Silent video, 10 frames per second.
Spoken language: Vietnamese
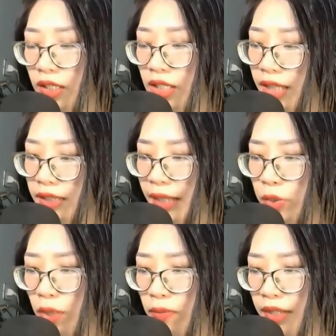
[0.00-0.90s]
Hiện tại
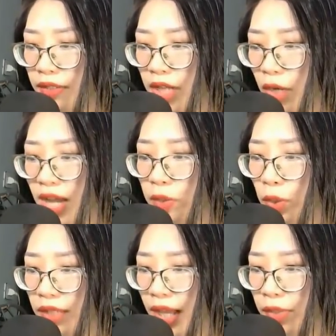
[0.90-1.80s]
truy binh đều đang
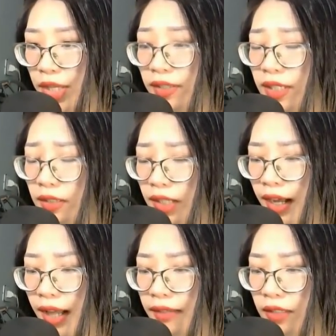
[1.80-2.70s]
đuổi theo giết những người
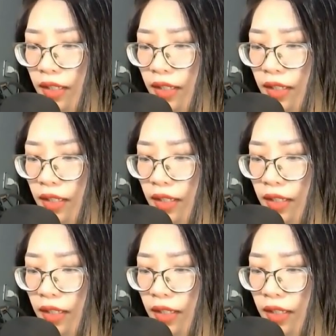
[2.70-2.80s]
khác.